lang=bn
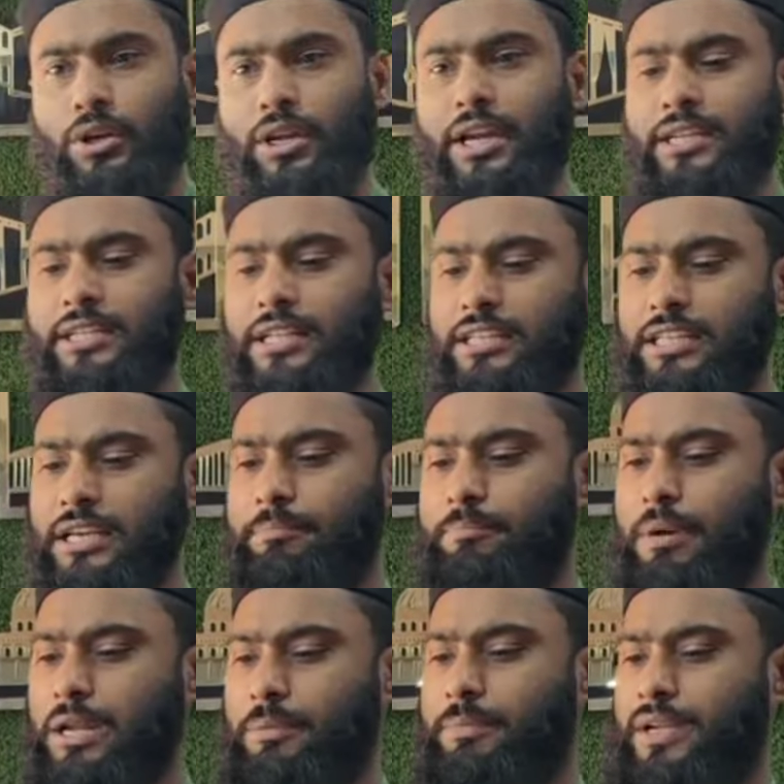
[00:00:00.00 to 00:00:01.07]
তো এইটাতে
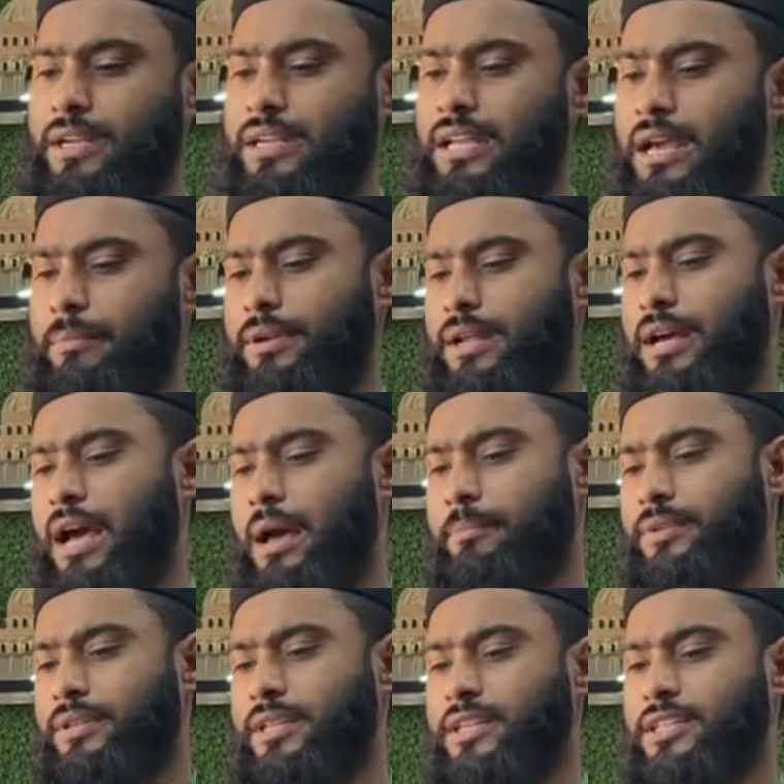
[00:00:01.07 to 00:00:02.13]
পারফেক্টলি আমরা
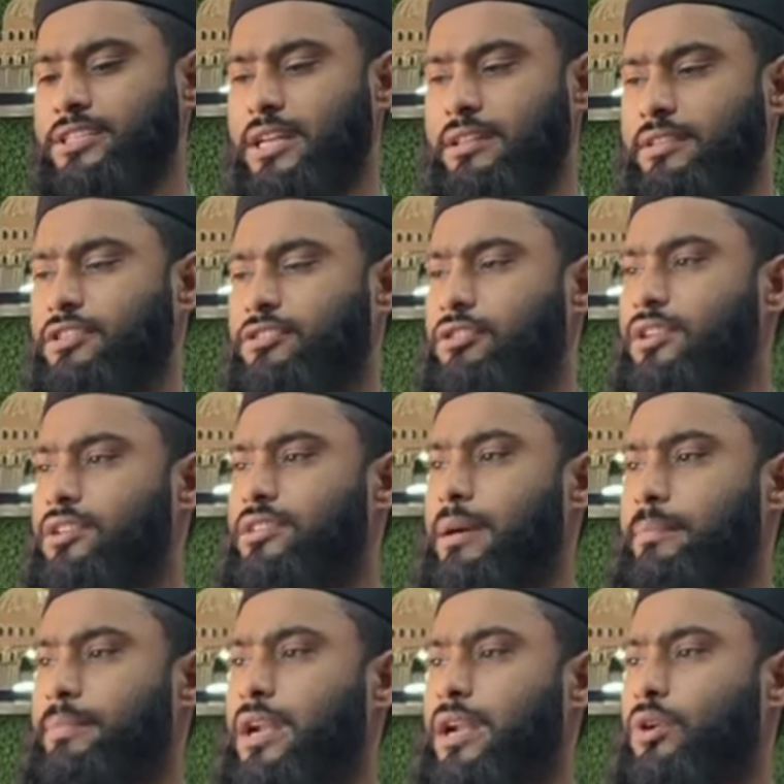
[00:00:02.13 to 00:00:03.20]
আপনাদেরকে সাজেস্ট করি
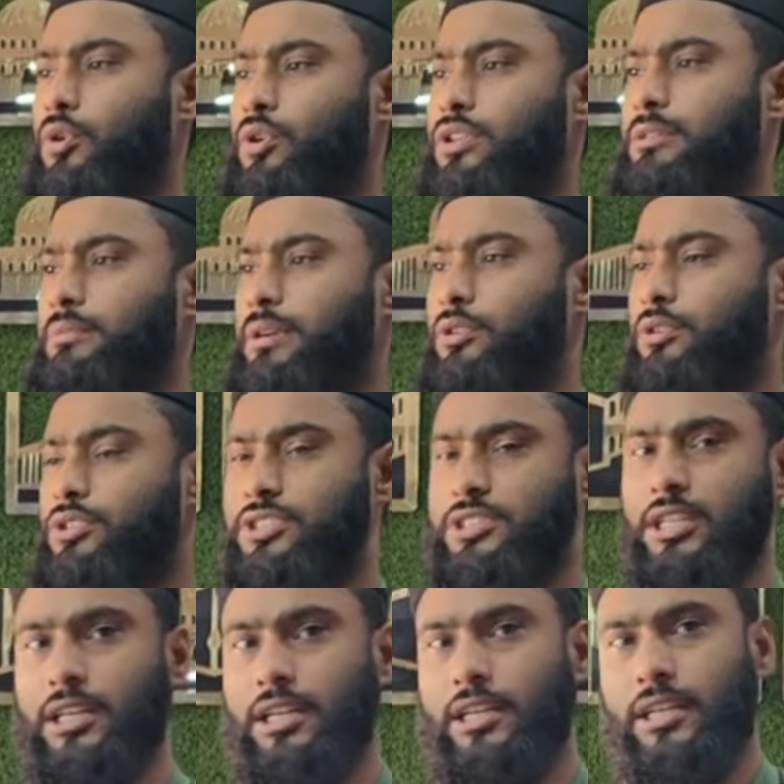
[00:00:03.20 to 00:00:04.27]
যে আপনারা লোড দিবেন
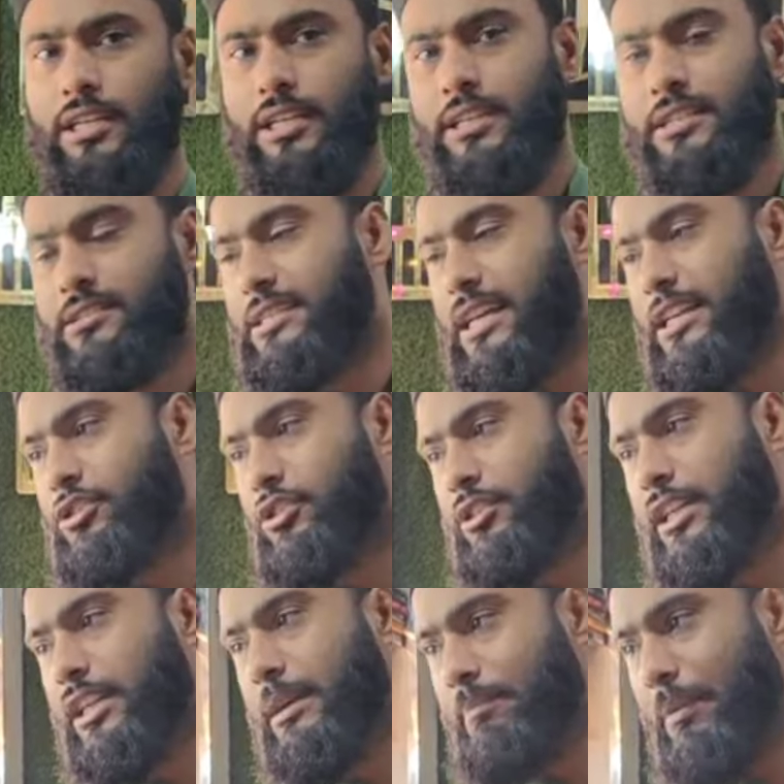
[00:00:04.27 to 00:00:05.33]
হচ্ছে
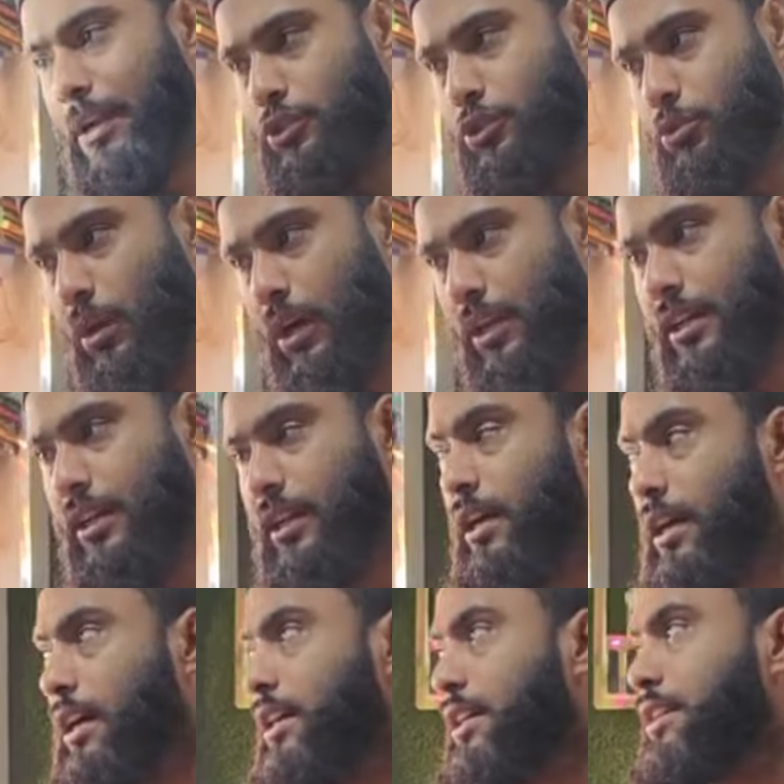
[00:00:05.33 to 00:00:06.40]
চারশো থেকে পাঁচশো আট
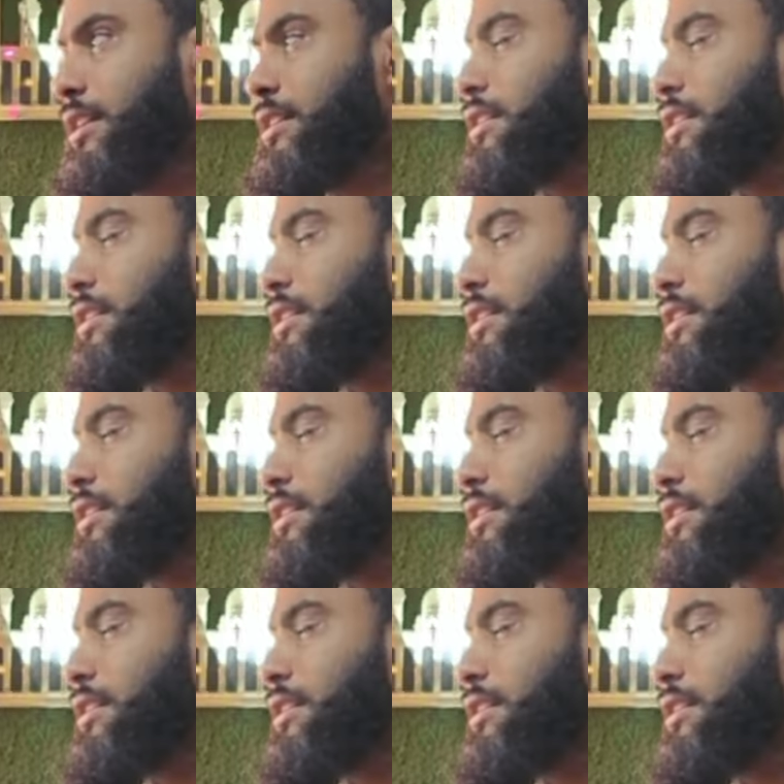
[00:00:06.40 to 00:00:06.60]
হ্যাঁ